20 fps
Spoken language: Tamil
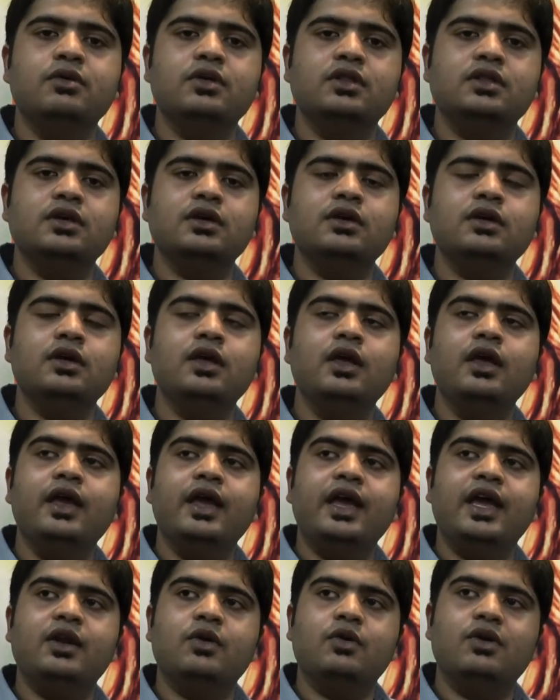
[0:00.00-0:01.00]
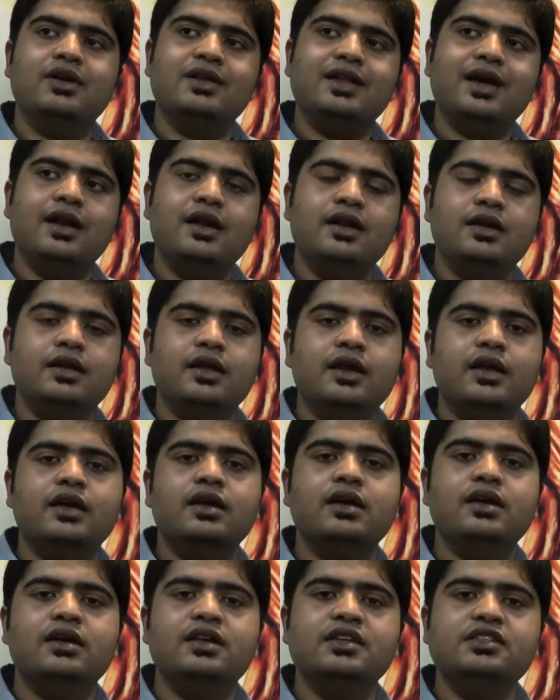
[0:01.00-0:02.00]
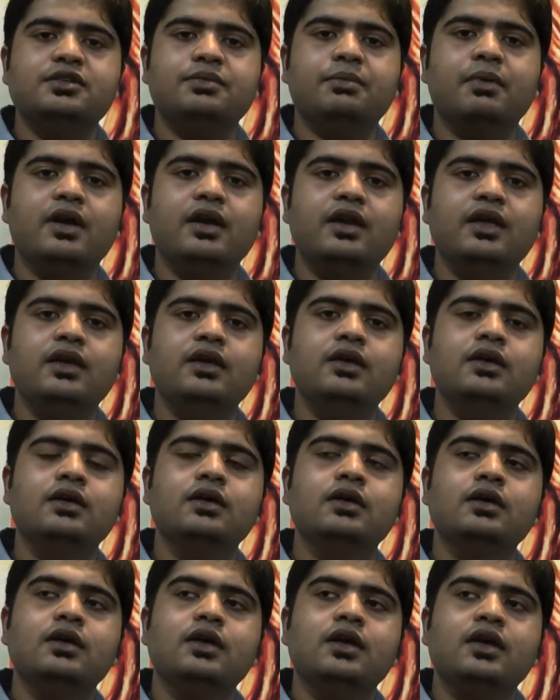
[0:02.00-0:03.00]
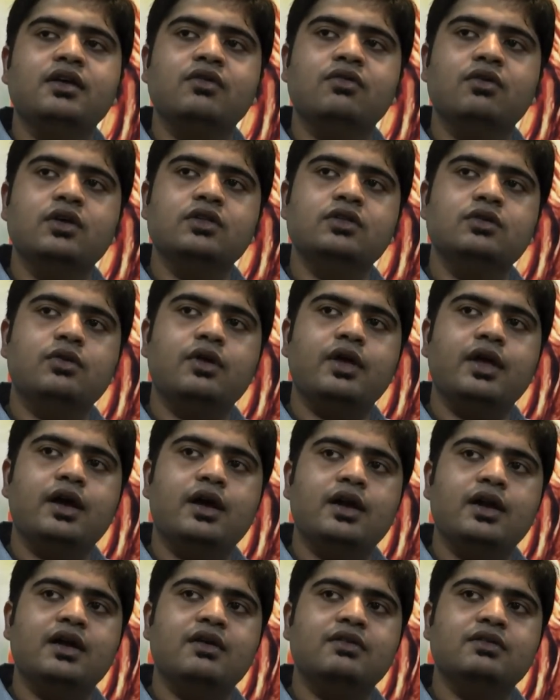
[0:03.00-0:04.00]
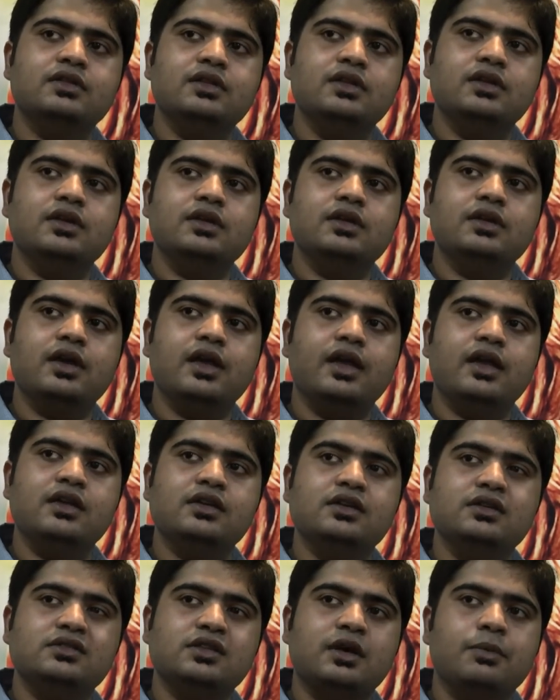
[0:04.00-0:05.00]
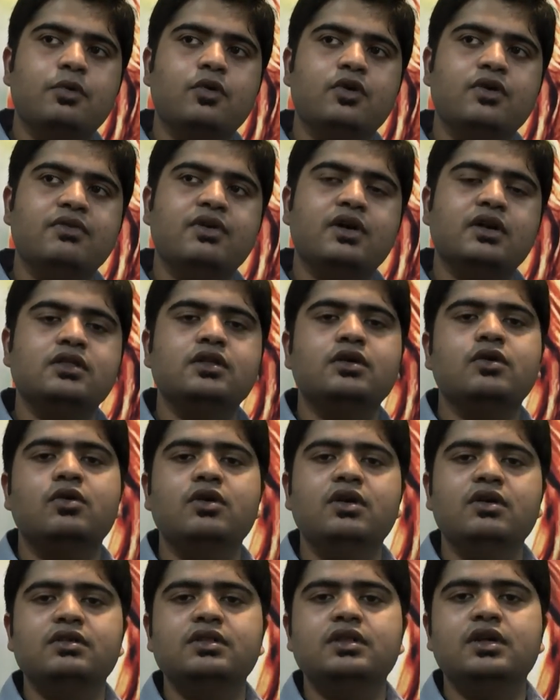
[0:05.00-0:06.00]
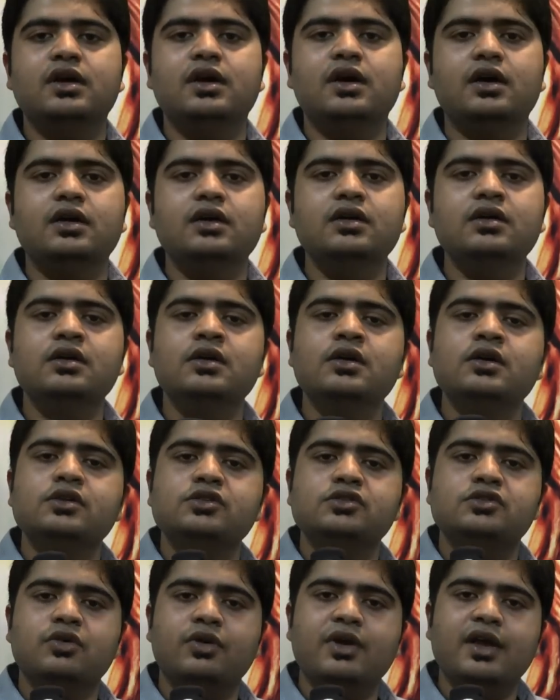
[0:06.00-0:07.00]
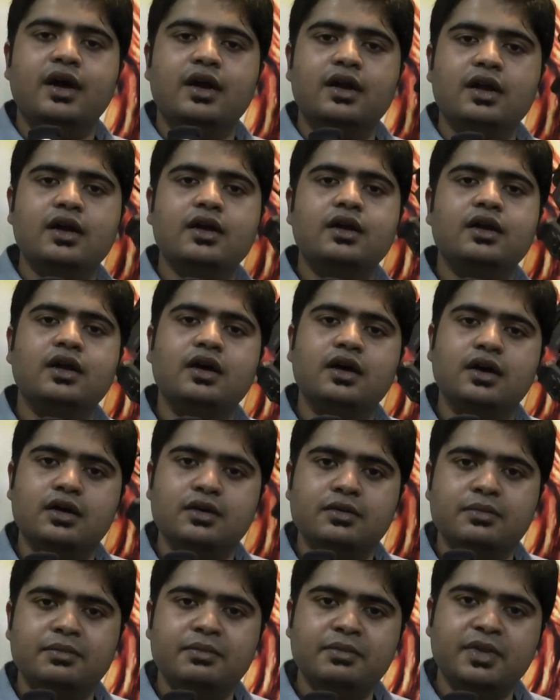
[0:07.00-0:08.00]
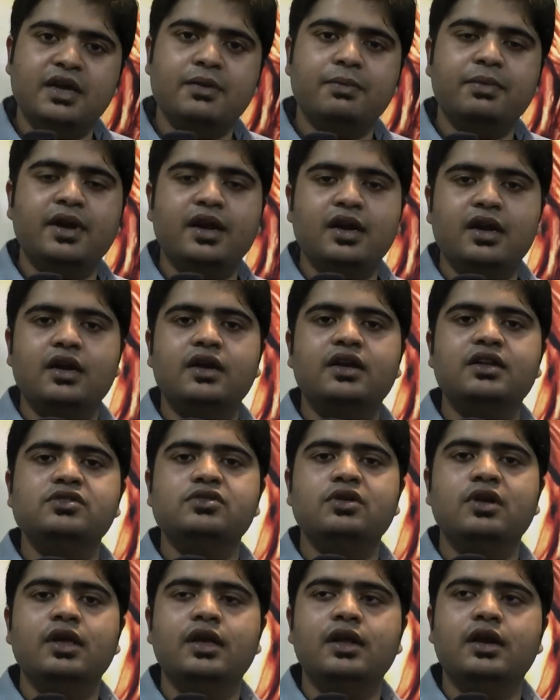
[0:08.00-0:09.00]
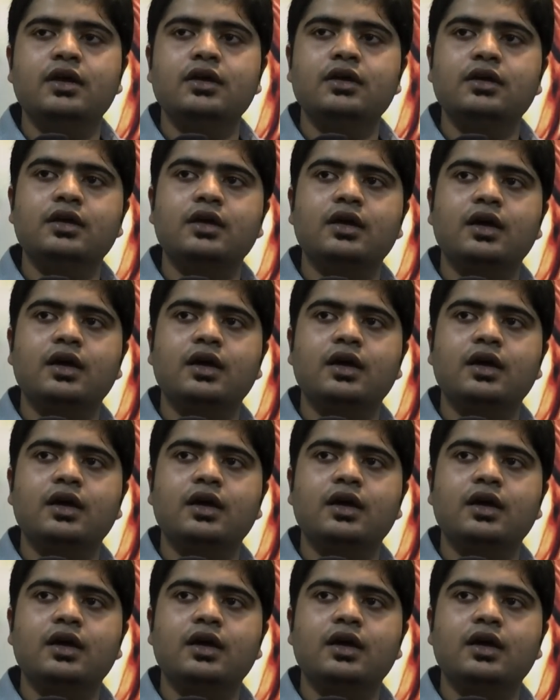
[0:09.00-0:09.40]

கொடுத்து என்னோடய டேலண்ட்டை ரெக்கக்னைஸ் பண்ணி இவ்வளோ தூரம் எங்கள் அண்ணா வந்து என்னை சப்போர்ட்டிவாக இருந்து கொண்டு வந்திருக்காரு ஸோ எங்கள் அண்ணாவுக்கு நான் மிகப்பெரிய நன்றி சொல்லிக்கிறேன்